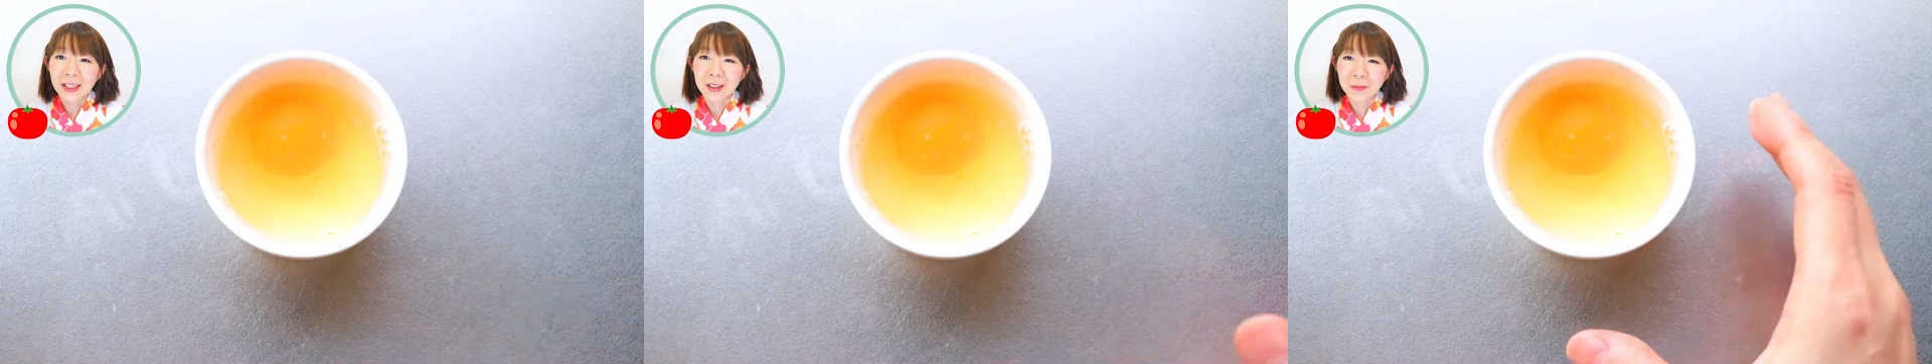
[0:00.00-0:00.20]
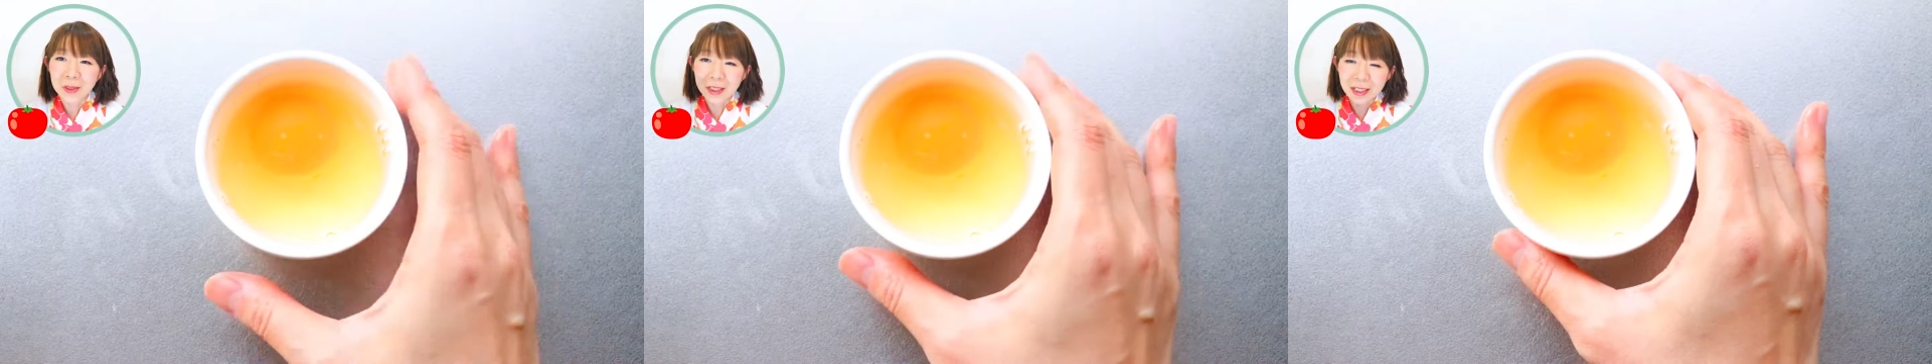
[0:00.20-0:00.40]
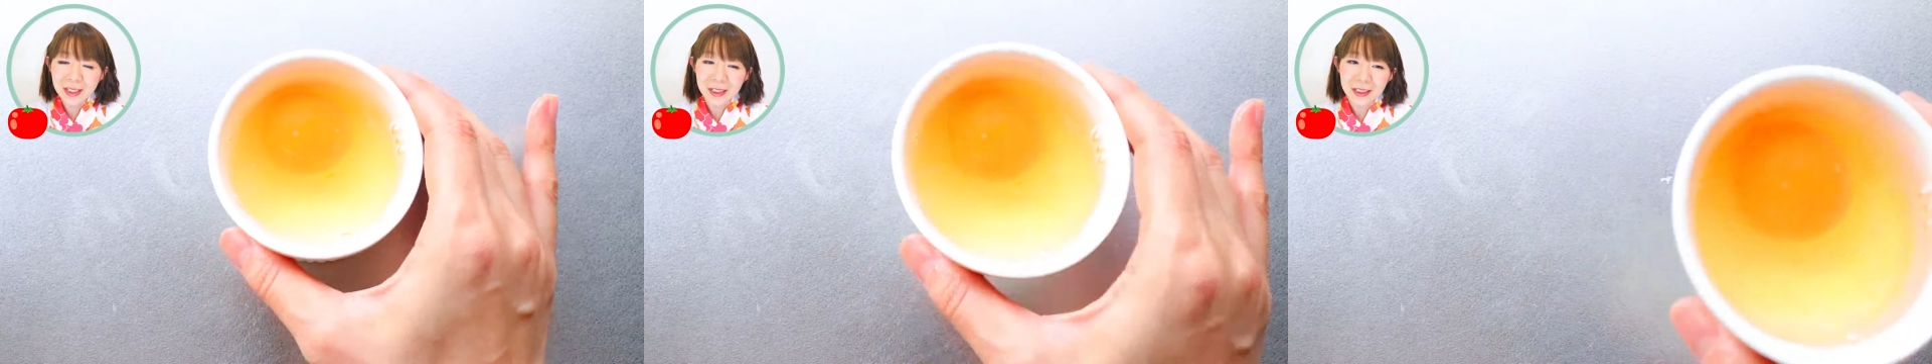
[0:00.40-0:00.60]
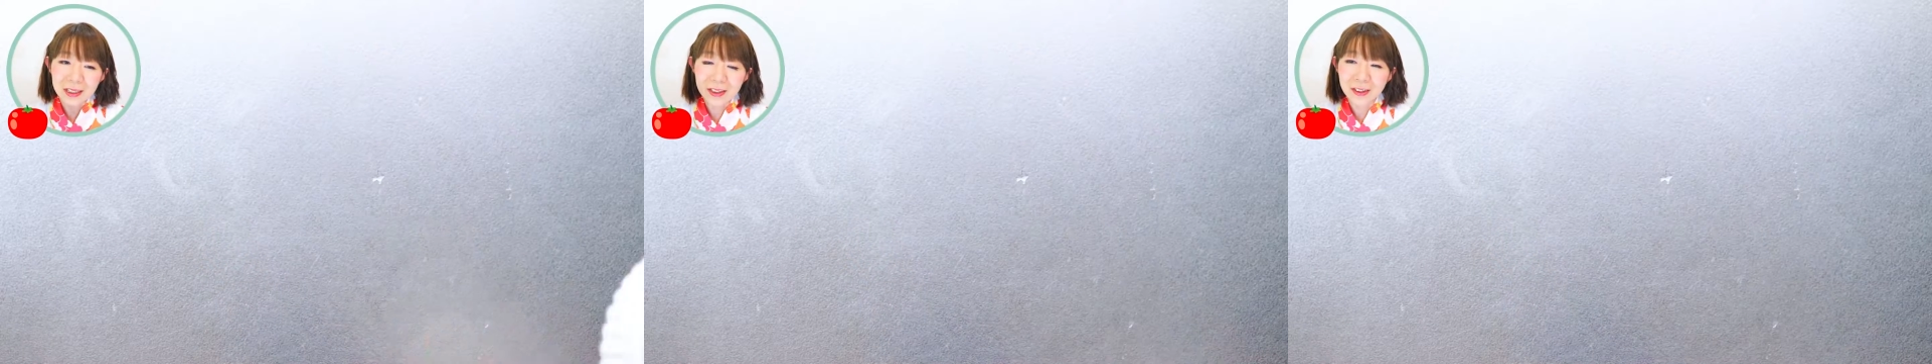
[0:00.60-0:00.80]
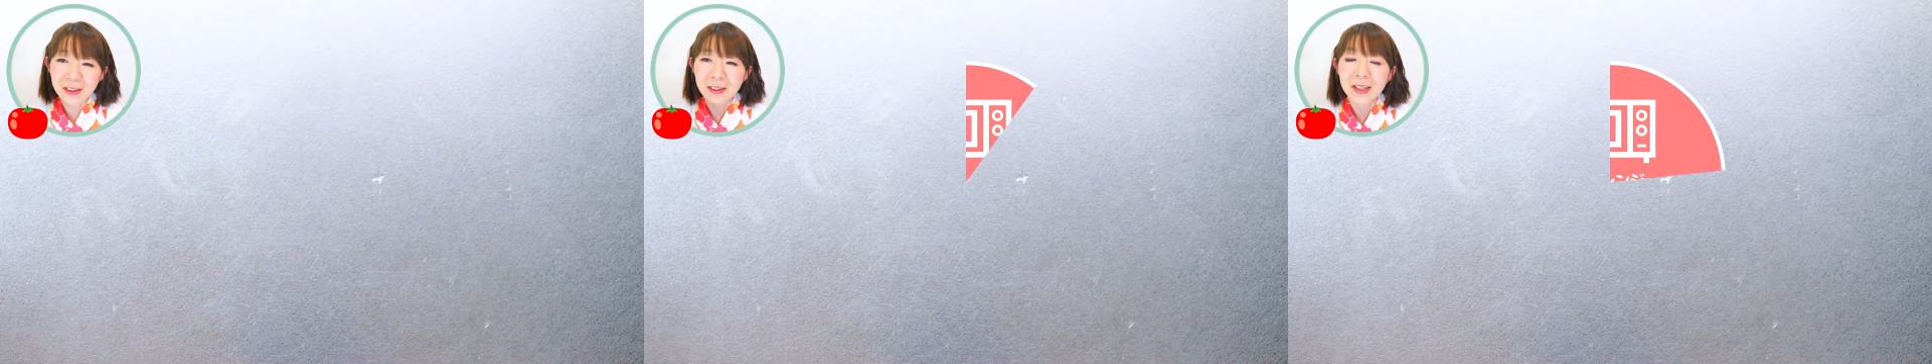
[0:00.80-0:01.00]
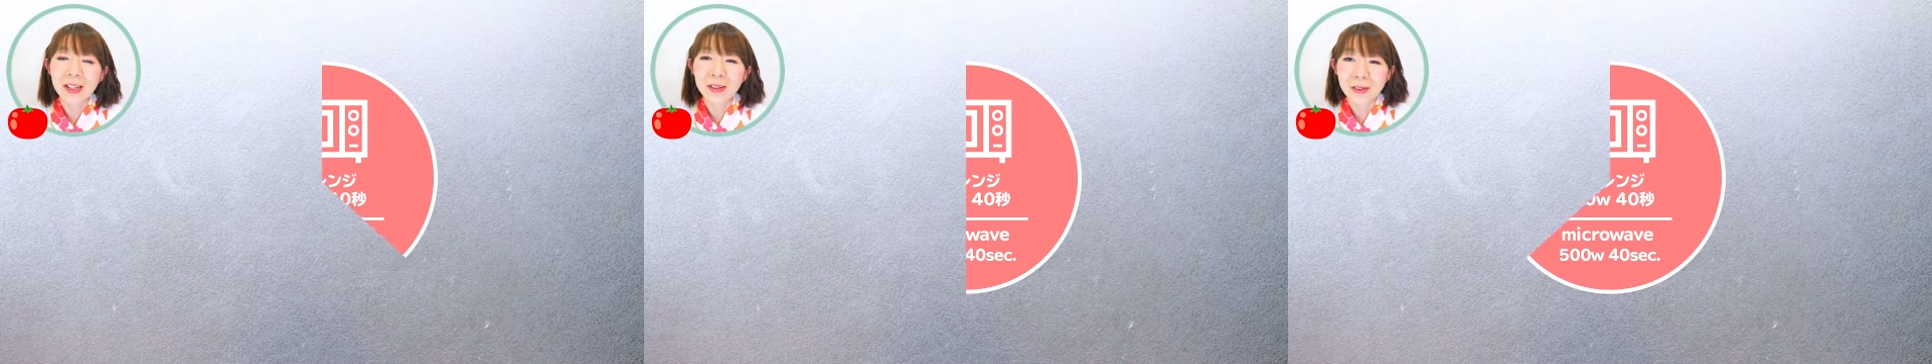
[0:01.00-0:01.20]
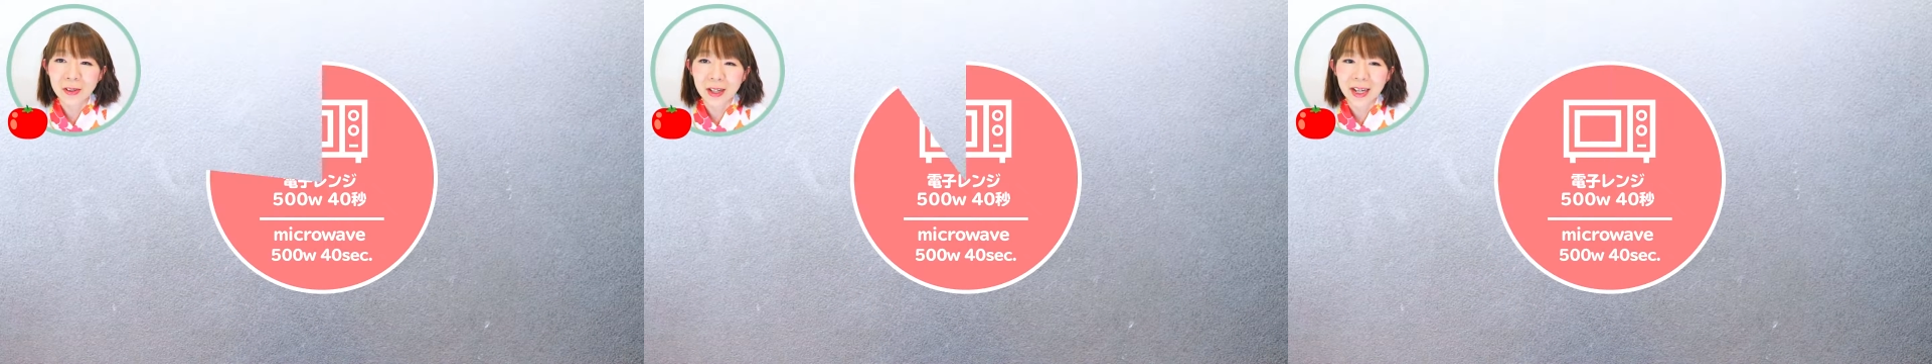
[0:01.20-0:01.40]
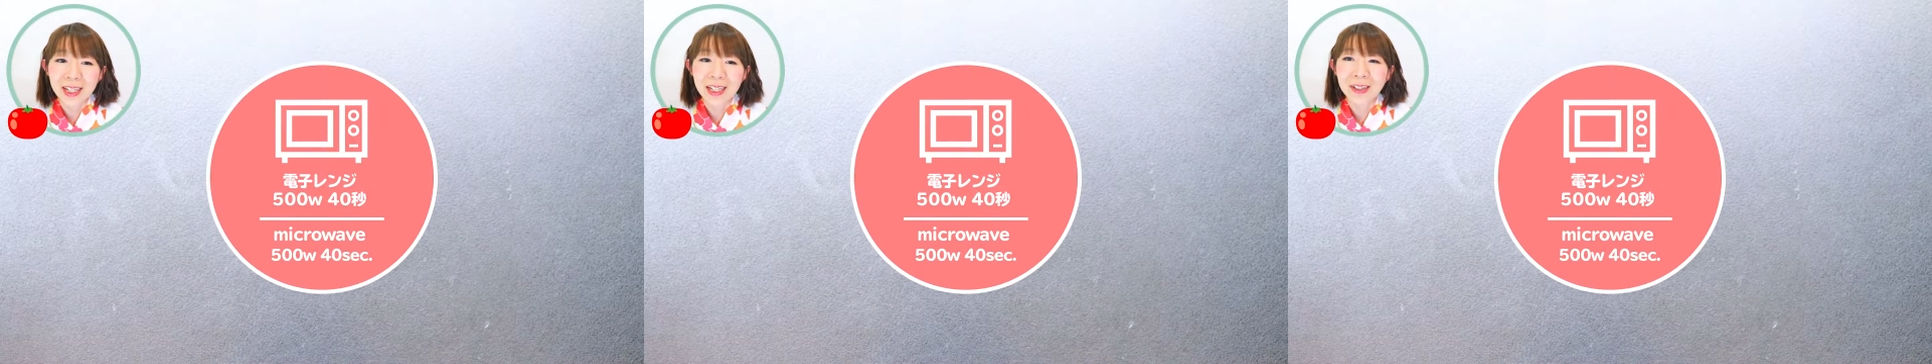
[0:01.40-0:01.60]
黄身に数箇所
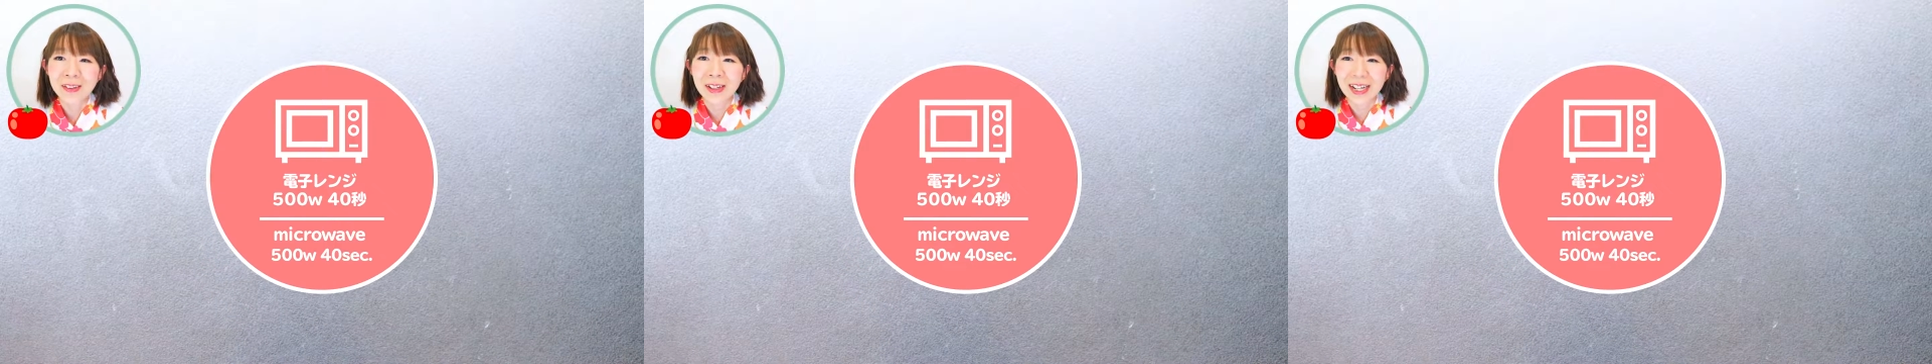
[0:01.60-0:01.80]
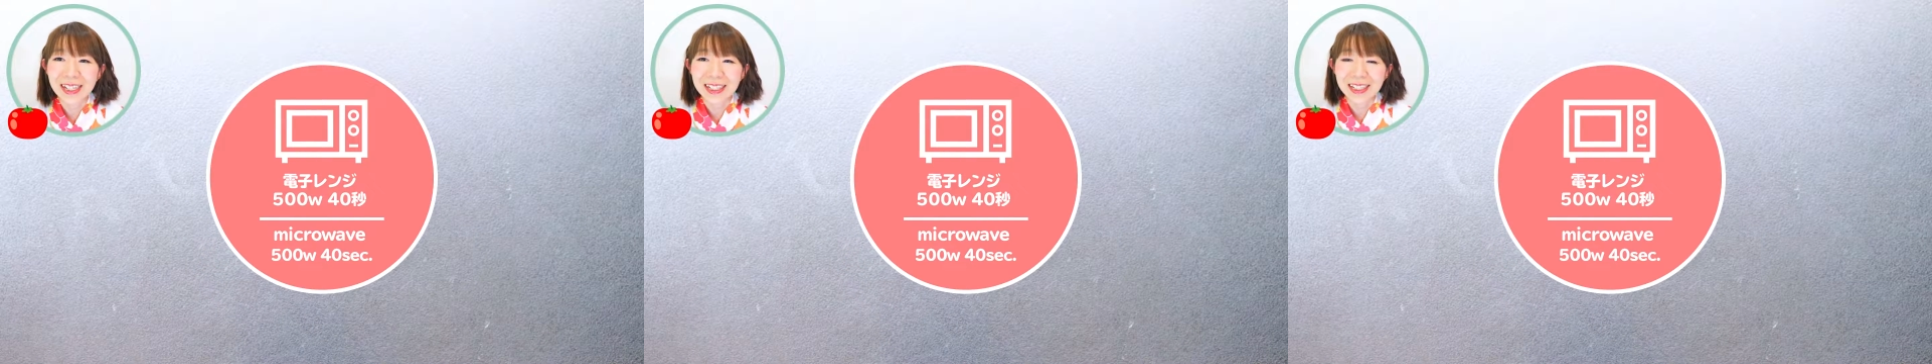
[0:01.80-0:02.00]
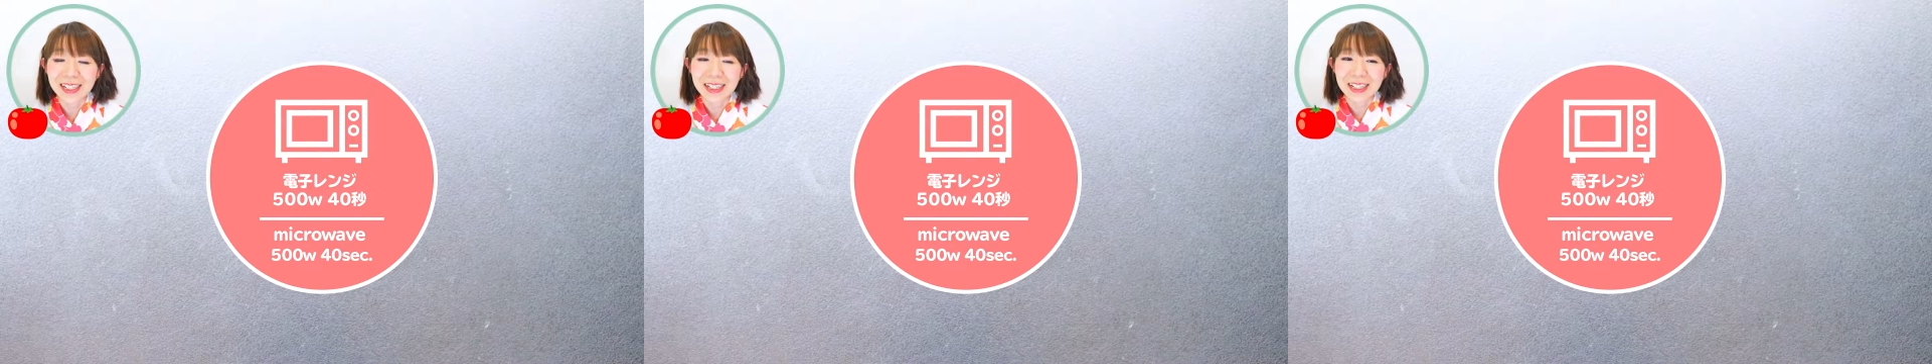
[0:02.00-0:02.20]
穴を開けて